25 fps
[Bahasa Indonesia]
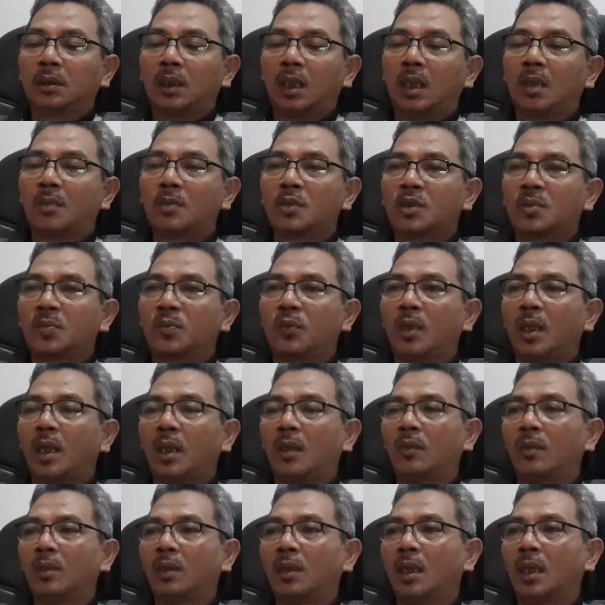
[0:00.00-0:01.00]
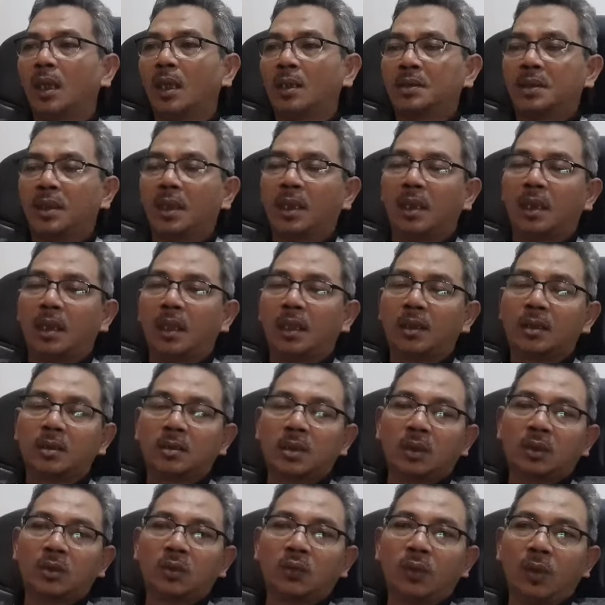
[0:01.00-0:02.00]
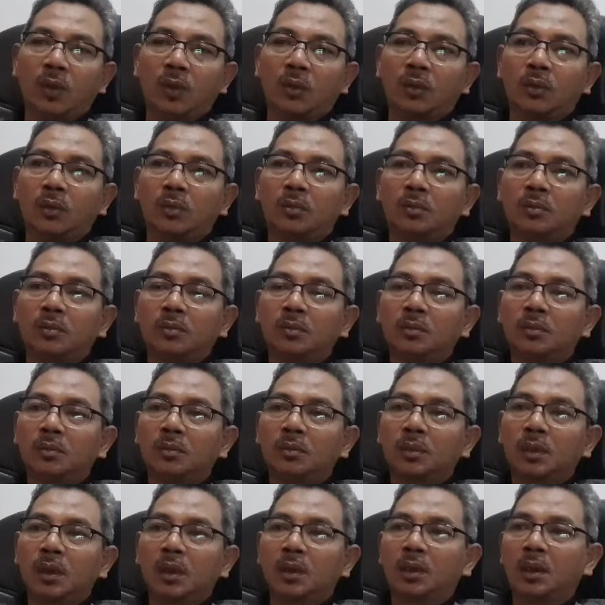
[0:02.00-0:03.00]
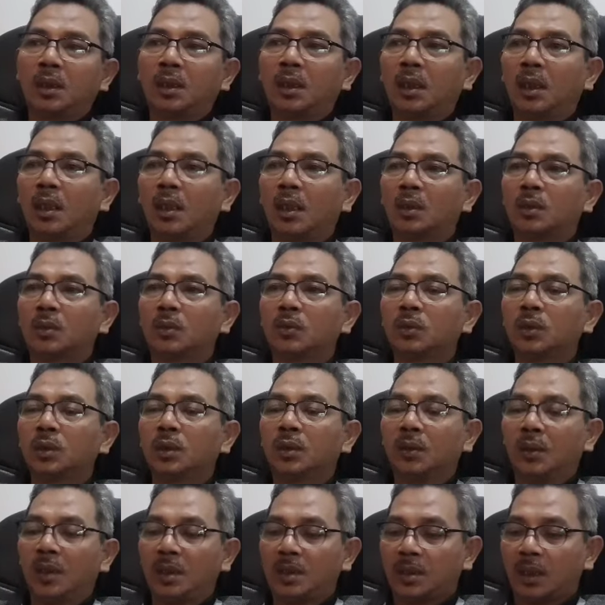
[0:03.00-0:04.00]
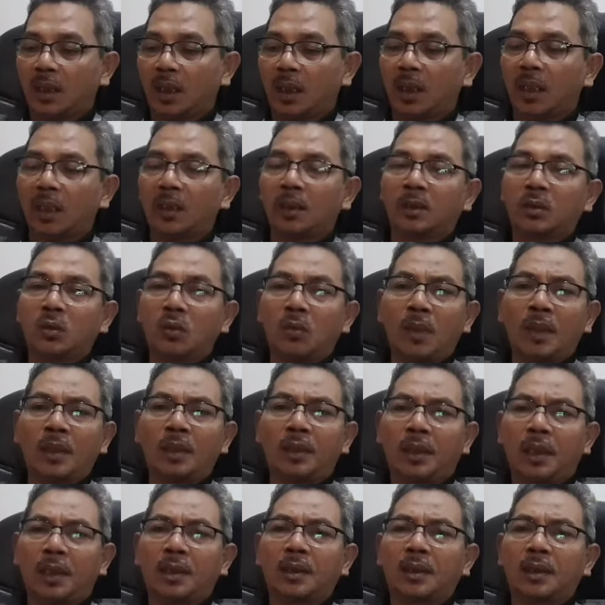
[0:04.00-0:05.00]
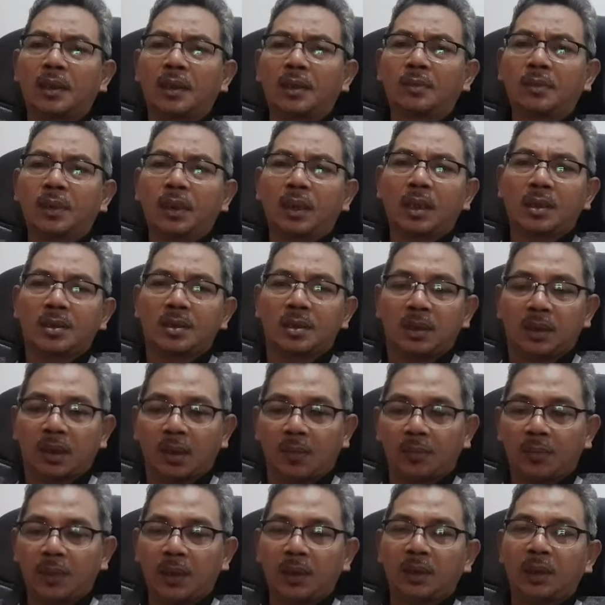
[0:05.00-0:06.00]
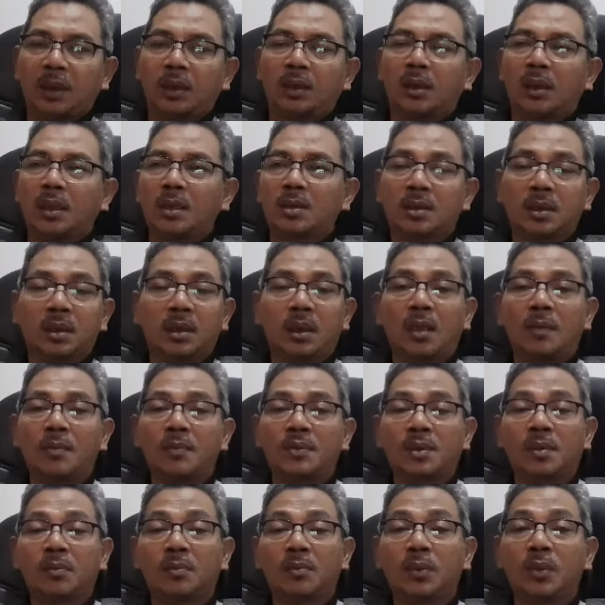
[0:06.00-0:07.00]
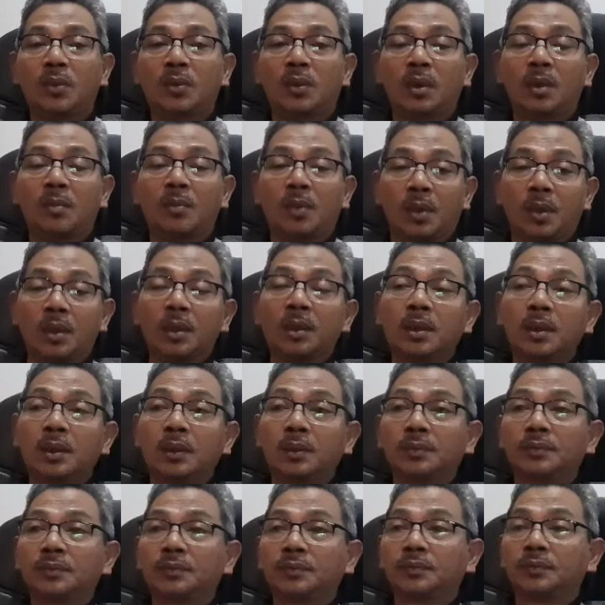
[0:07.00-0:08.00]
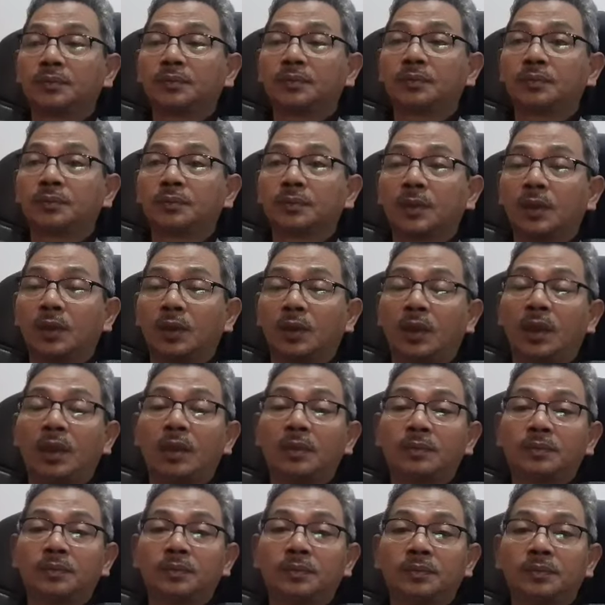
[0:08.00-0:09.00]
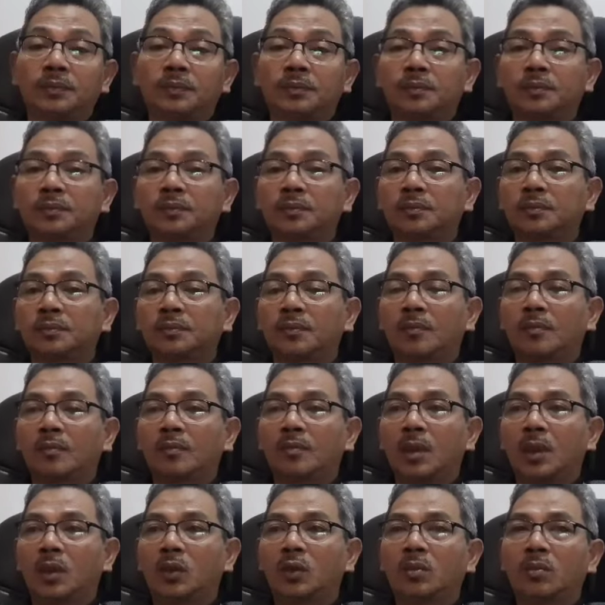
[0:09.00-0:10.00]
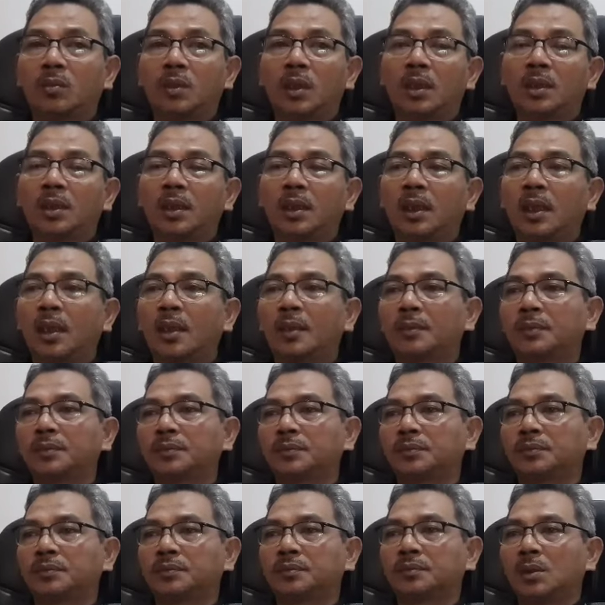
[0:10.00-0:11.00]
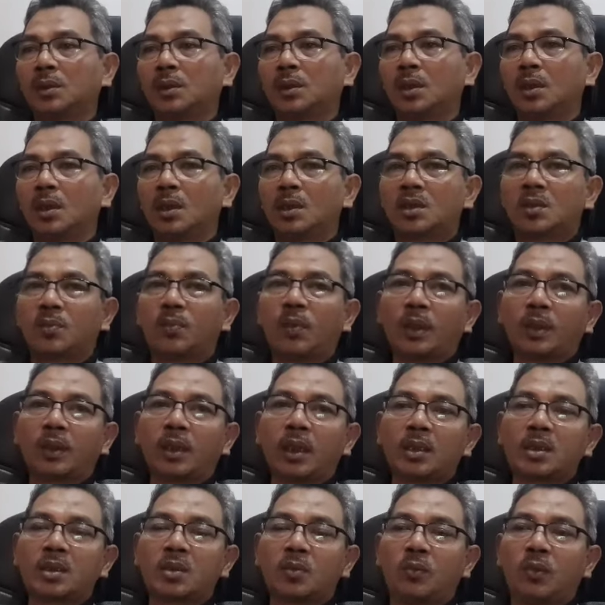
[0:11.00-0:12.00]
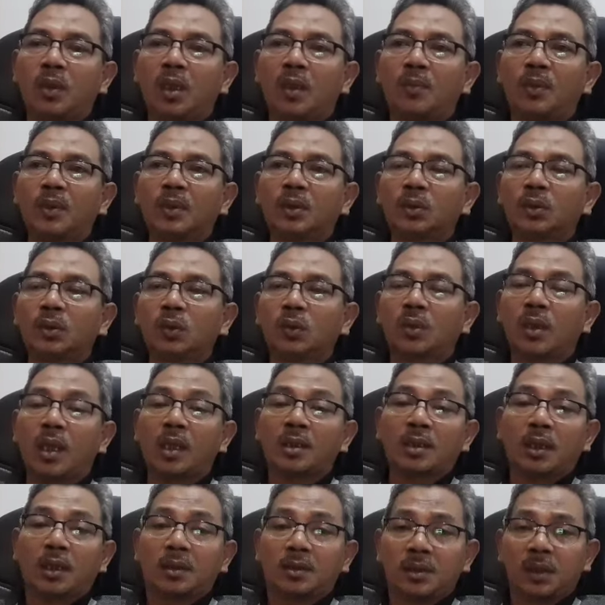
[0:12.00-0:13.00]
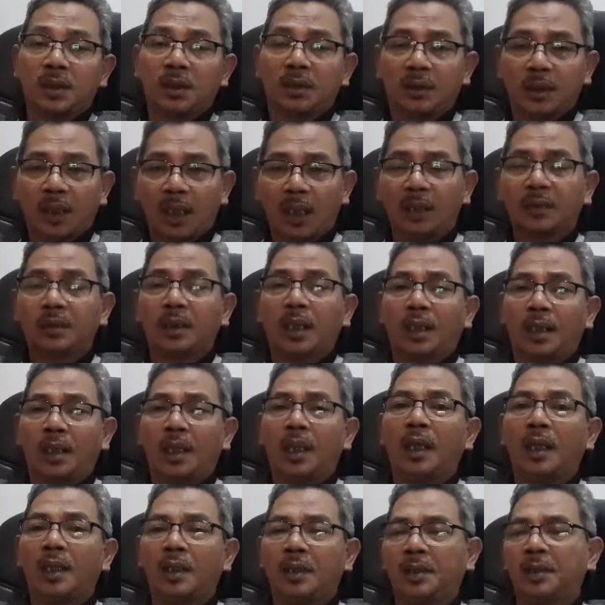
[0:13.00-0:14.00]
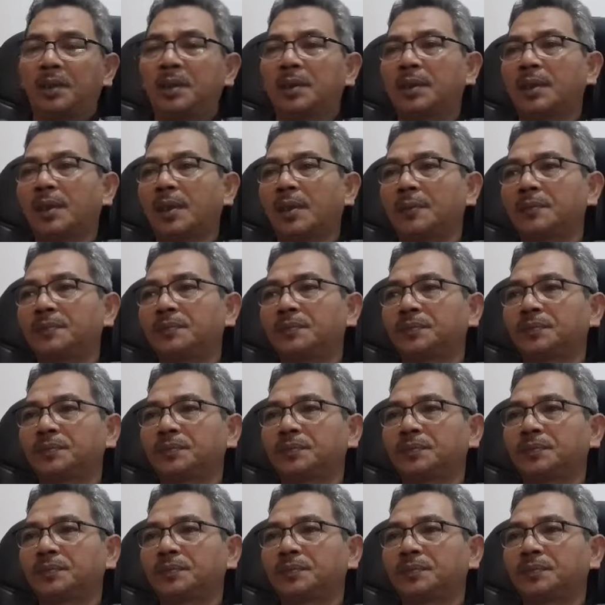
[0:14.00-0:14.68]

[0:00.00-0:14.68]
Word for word: dalam sebuah acara di satu forum, ketika lagu Indonesia Raya dikumandangkan, maka sikap kita adalah sikap sempurna berdiri. Ya. Ikut menyanyikan sebagai sebuah bentuk rasa cinta tanah air kita.